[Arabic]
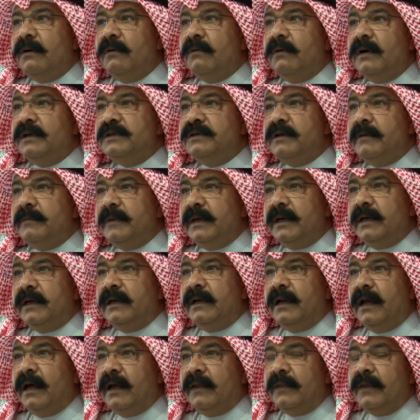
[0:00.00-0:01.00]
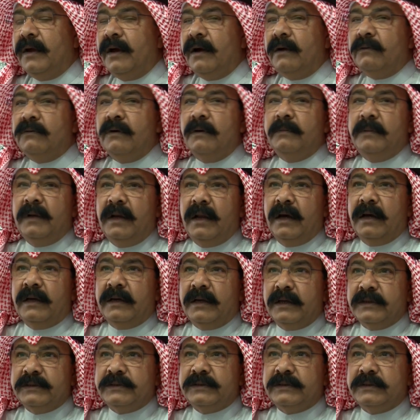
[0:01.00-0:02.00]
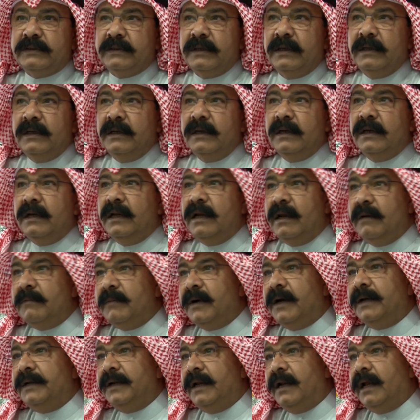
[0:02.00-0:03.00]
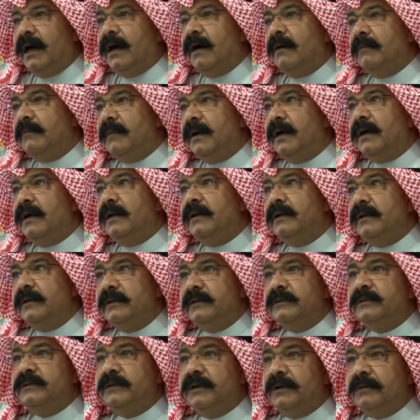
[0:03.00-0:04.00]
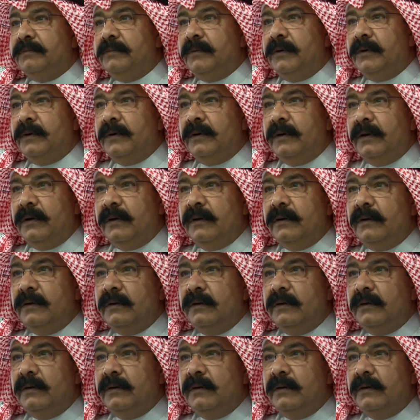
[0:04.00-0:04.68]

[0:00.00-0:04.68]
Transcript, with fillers: وجميع الأعضاء وبالأخص الأمانة العامة للإنتربول